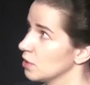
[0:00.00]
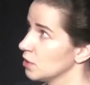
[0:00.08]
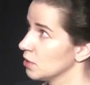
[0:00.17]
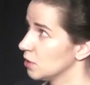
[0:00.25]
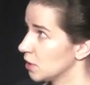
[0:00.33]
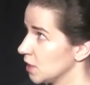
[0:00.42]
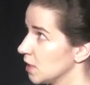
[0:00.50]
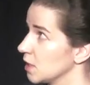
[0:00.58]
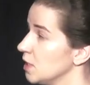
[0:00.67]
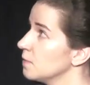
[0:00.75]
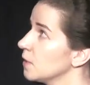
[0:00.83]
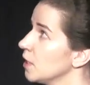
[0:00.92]

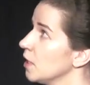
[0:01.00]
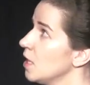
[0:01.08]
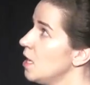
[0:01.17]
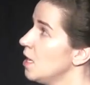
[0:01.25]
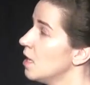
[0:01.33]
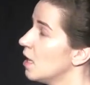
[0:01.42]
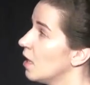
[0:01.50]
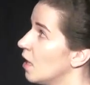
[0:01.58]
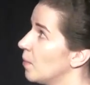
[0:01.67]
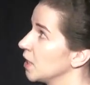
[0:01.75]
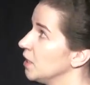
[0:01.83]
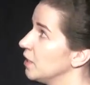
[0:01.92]
радиоактивный,
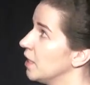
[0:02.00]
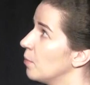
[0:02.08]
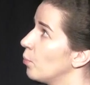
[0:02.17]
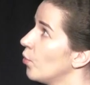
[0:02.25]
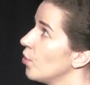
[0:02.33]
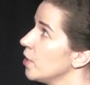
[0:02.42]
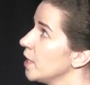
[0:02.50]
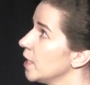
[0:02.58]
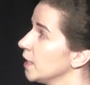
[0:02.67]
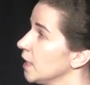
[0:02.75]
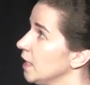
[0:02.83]
а, магнитное поле